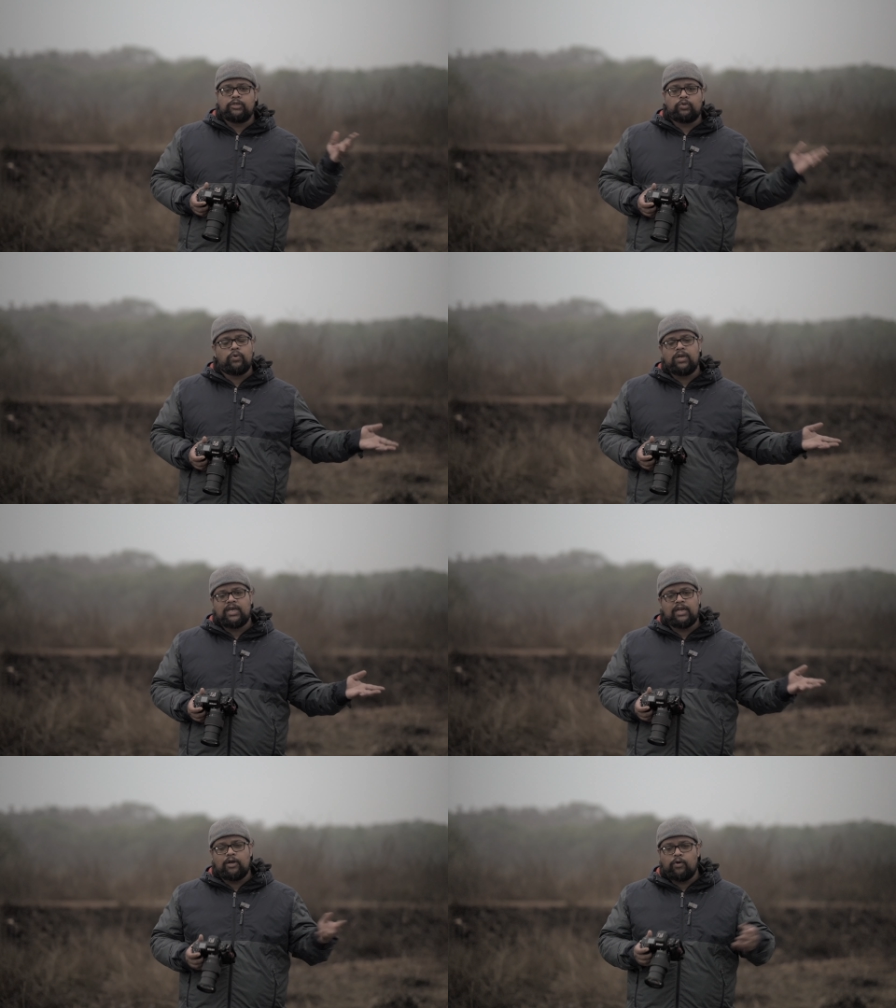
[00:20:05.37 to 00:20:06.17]
सोनी
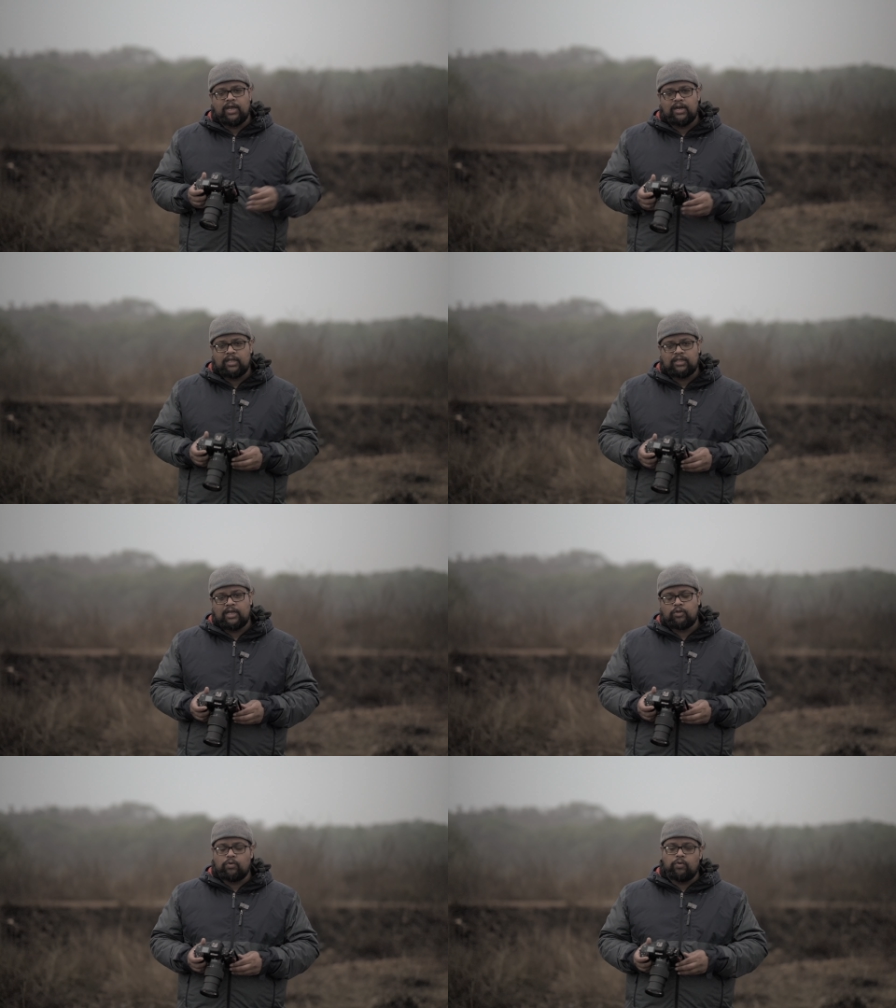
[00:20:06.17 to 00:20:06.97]
के लिए लॉयल रहता
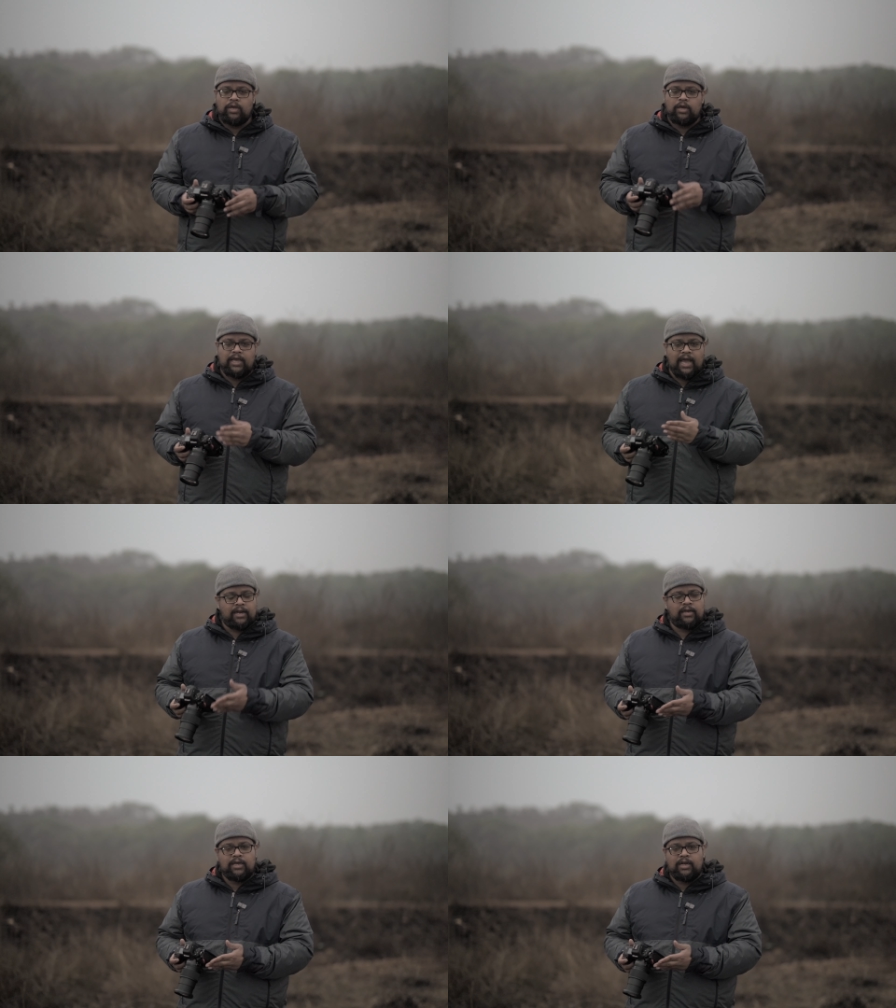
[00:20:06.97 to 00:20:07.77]
है तो कोई
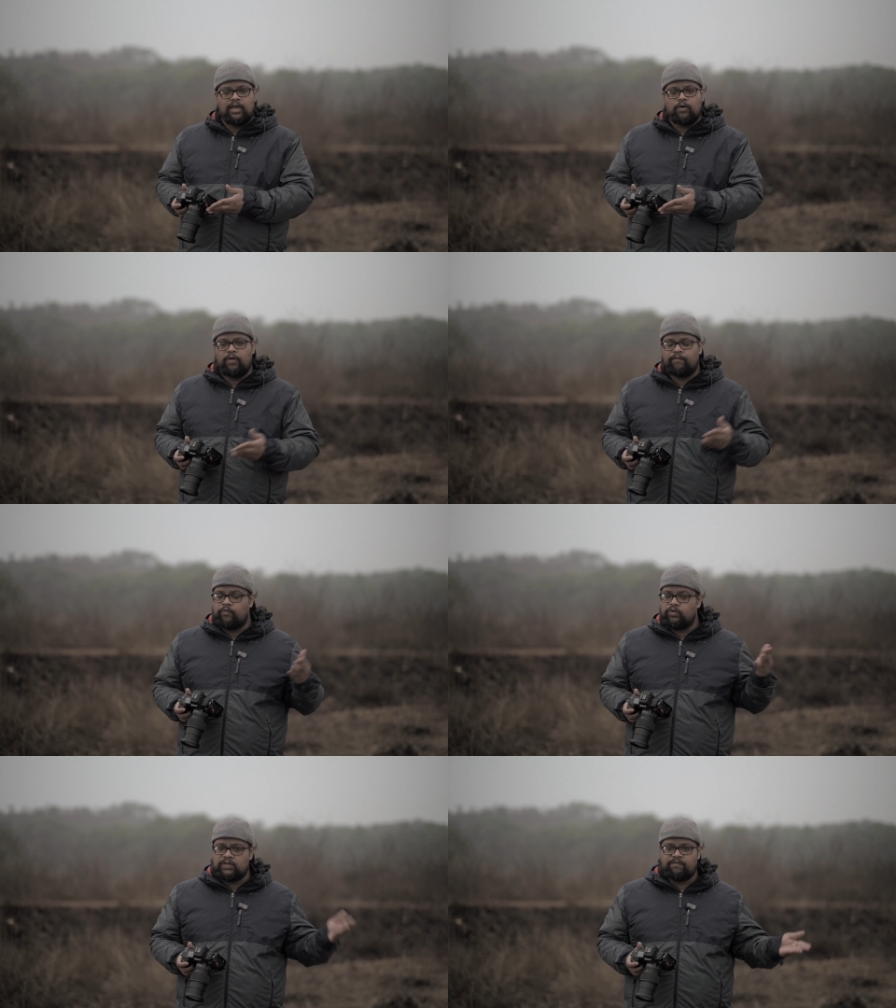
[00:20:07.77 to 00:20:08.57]
कैनन के लिए कोई
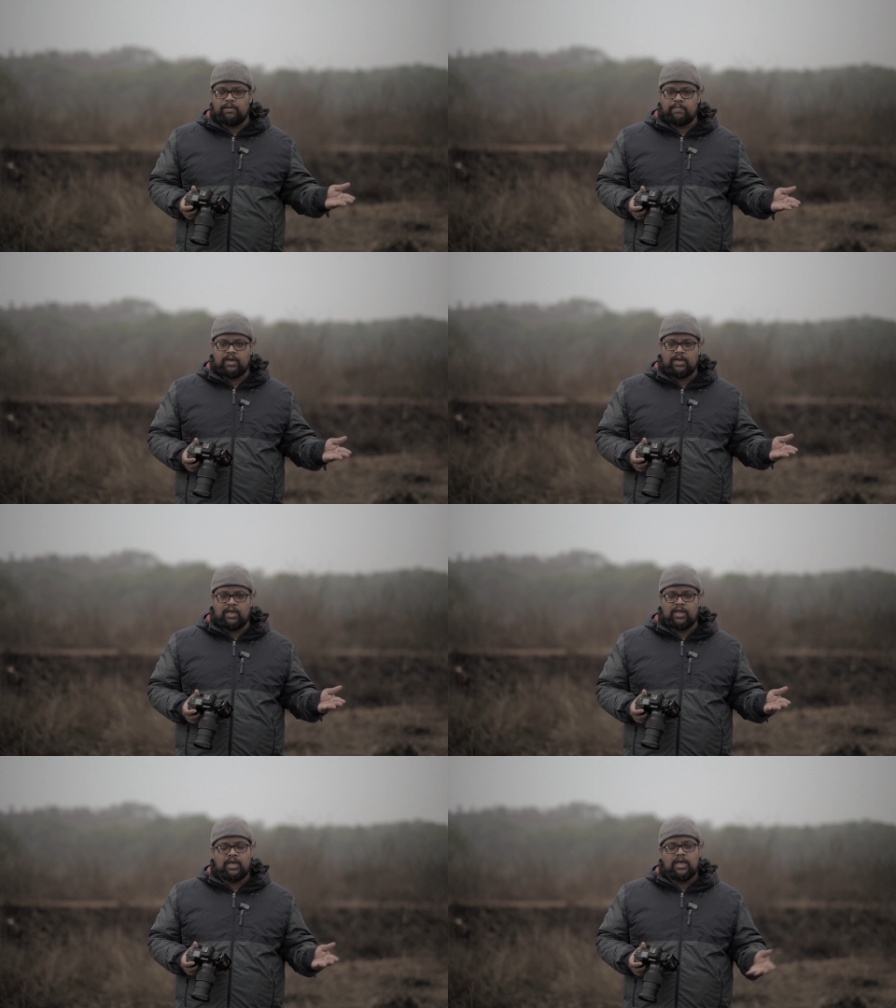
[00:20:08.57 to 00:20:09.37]
फूजी फिल्म के
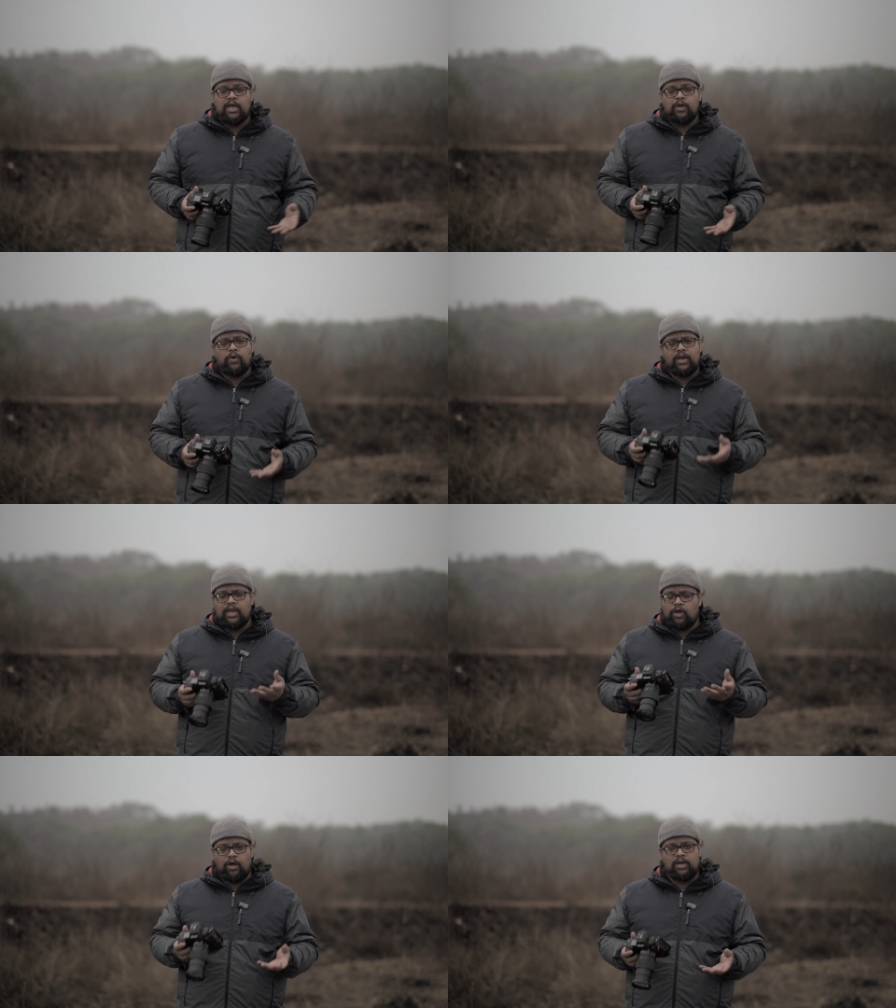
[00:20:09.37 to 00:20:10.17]
लिए कोई
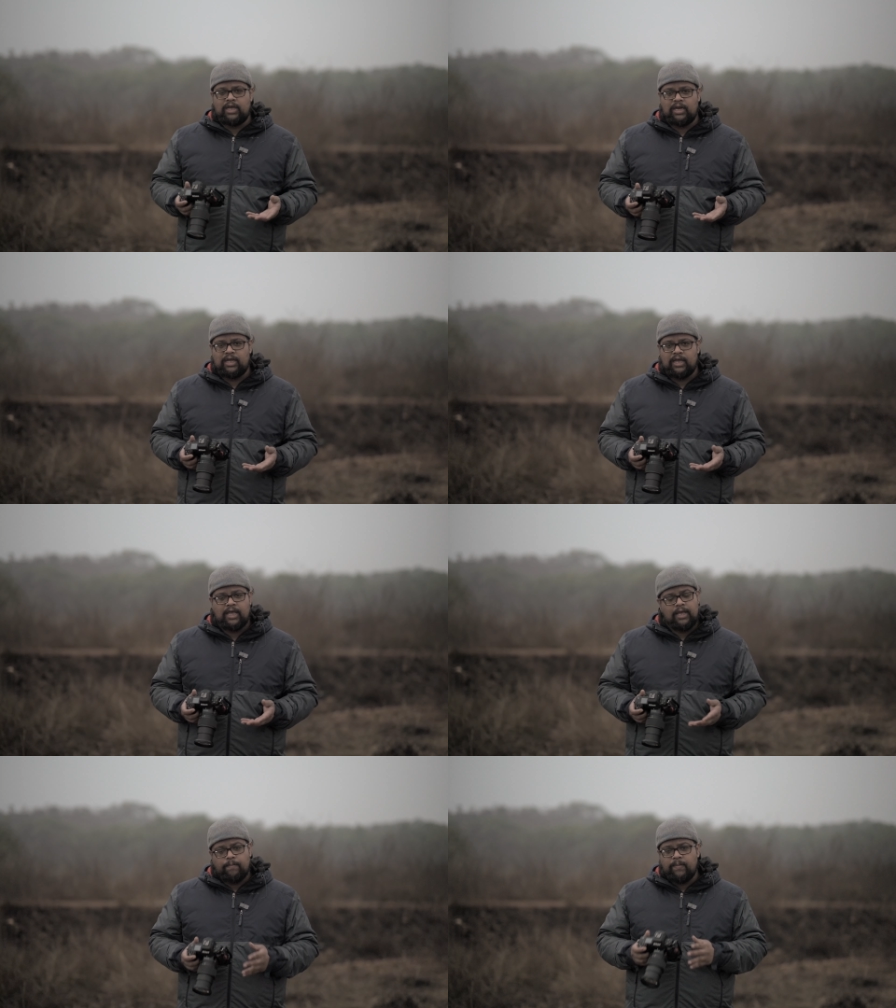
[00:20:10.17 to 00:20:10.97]
निकॉन के लिए
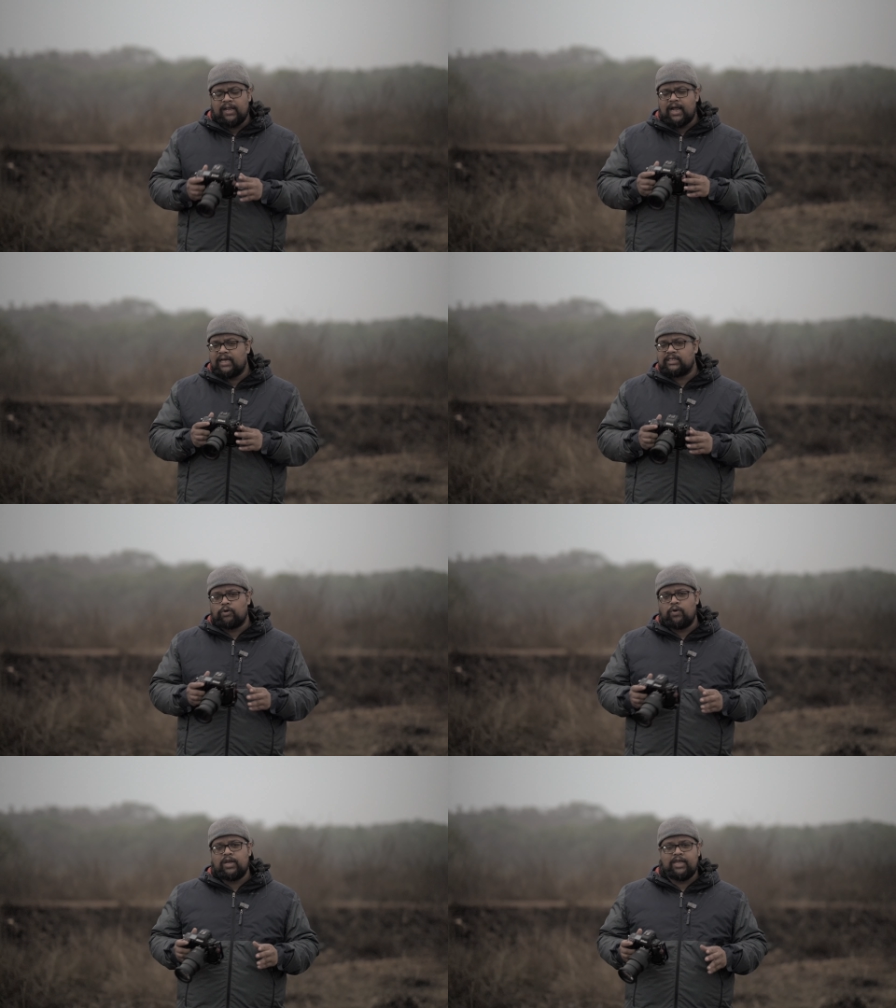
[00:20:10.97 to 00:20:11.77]
मेरा ऐसा
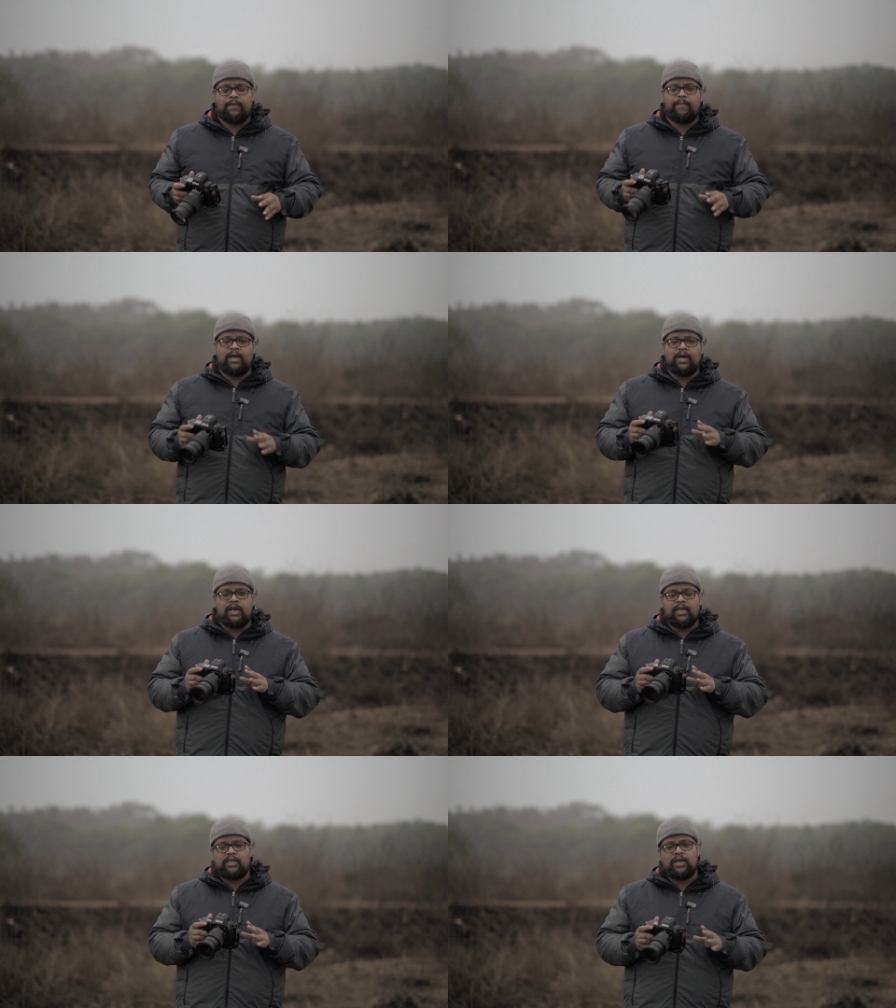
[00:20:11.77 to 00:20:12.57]
कोई नहीं है मैं
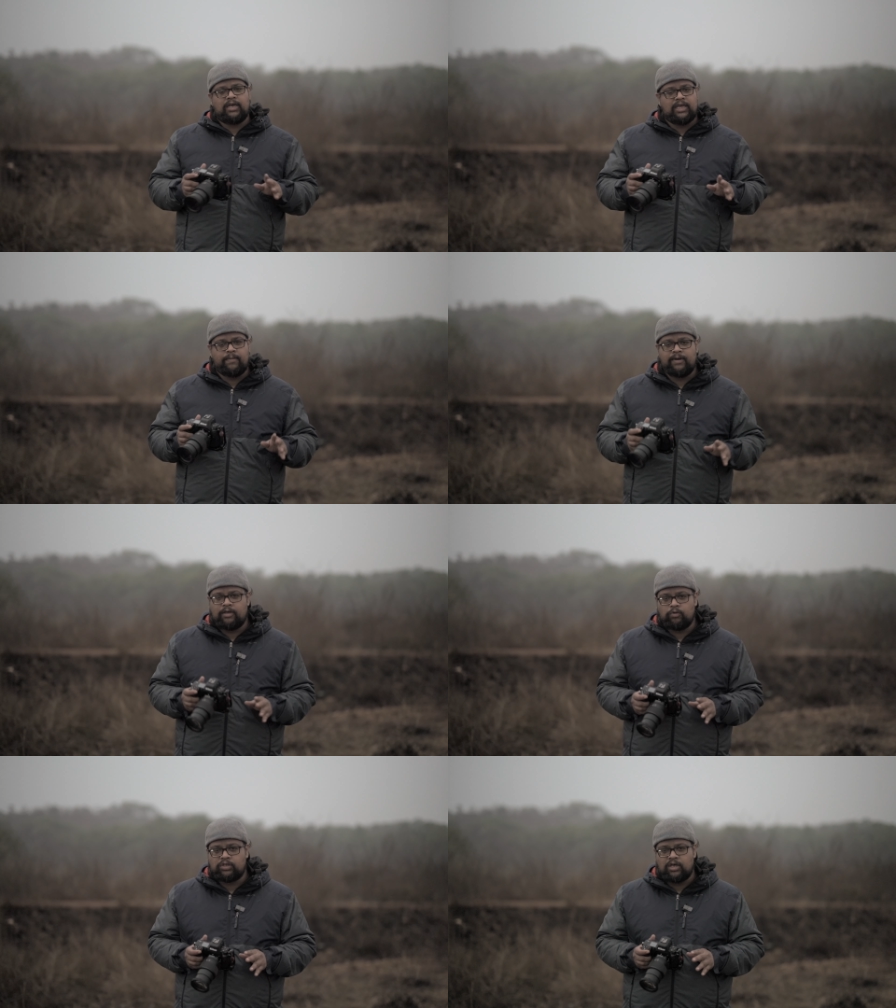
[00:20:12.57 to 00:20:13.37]
हर तरह का कैमरा
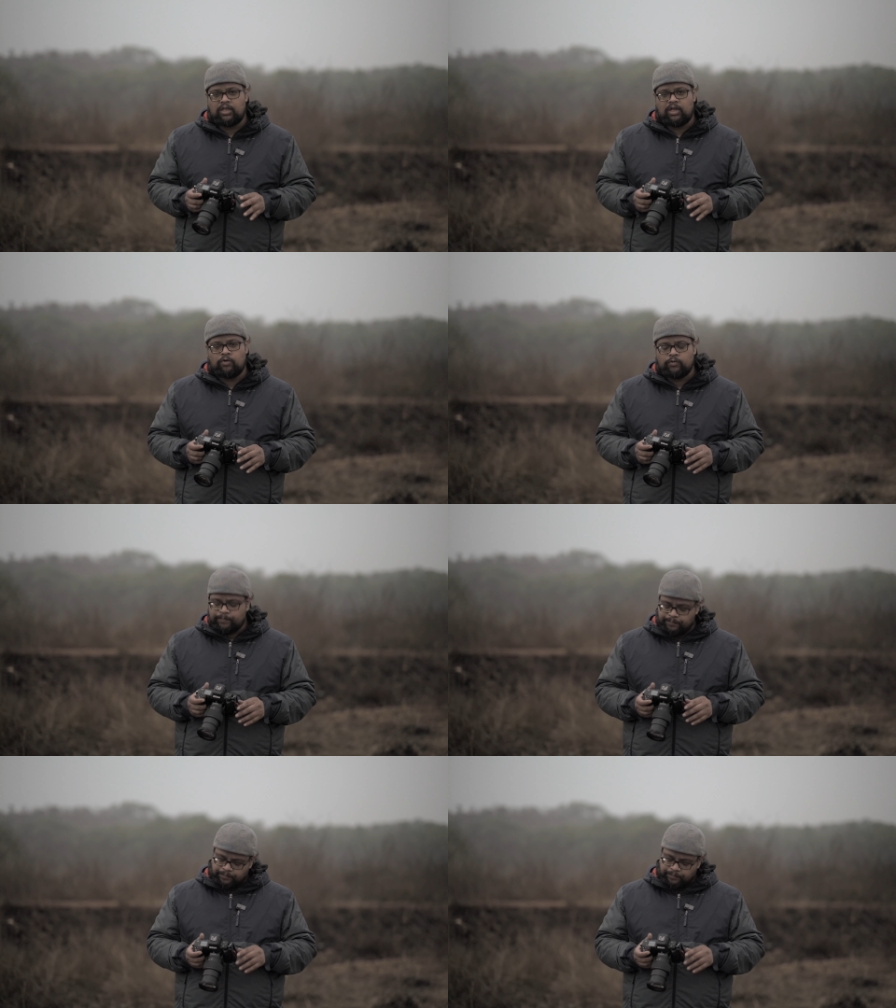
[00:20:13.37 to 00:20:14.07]
यूज़ करता हूँ